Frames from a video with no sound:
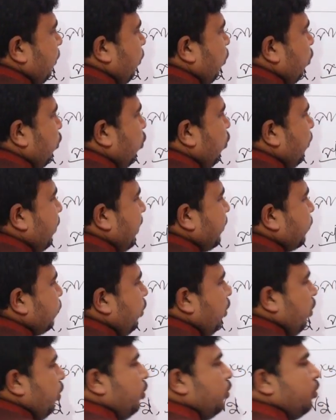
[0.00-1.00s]
পণ্যপ্রাপ্ত
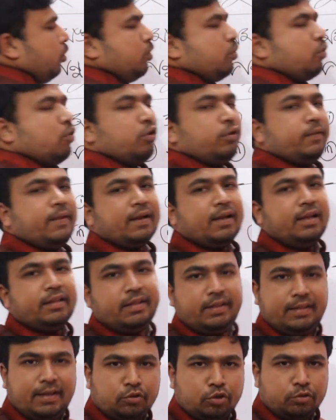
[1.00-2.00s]
গত থাকলে
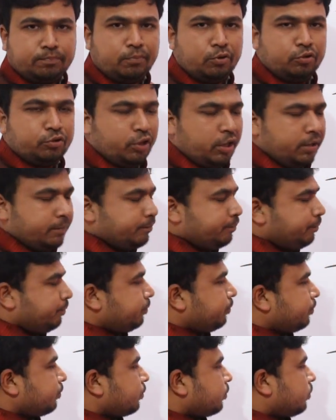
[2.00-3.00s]
দ্বিতীয় তৎপুরুষ হয়
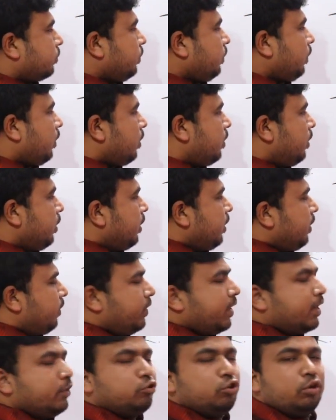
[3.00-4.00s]

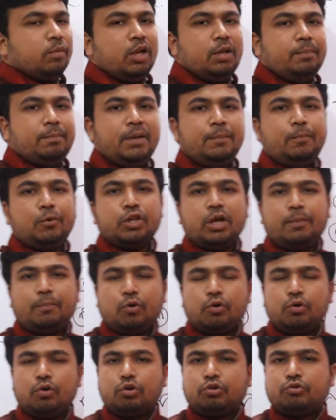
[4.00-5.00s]
দেখেন যদি বলা হয়
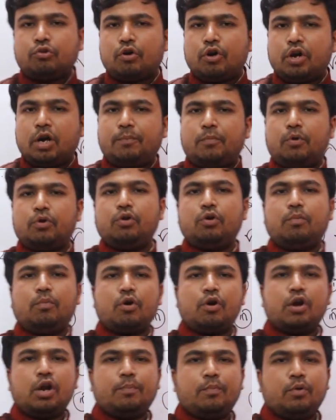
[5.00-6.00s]
বিপদাপন্ন স্মরণাপন্ন
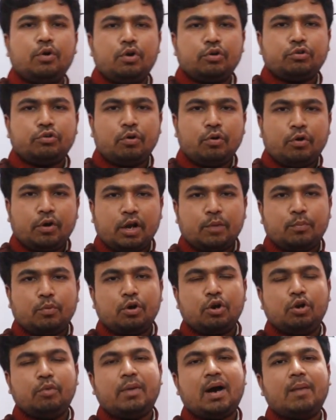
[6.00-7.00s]
মরণাপন্ন
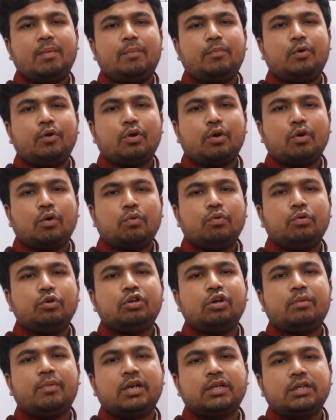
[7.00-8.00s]
সংকটাপন্ন ভাবাপন্ন কোন
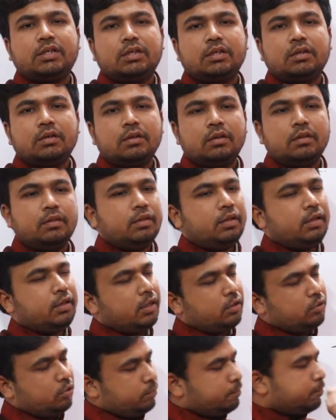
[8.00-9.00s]
সমাস
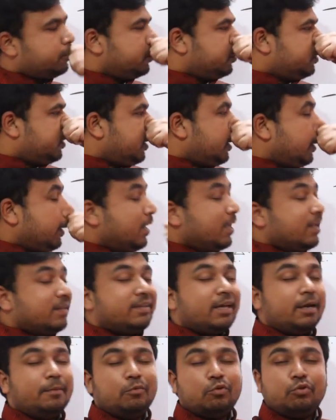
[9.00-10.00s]
তৃতীয় তৎপুরুষ
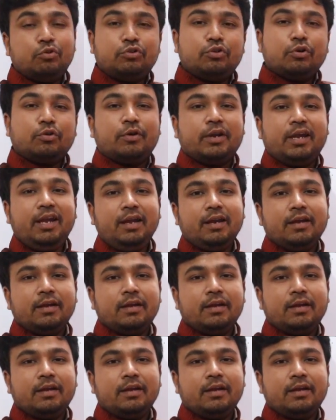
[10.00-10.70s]
যারা মুখস্থ করে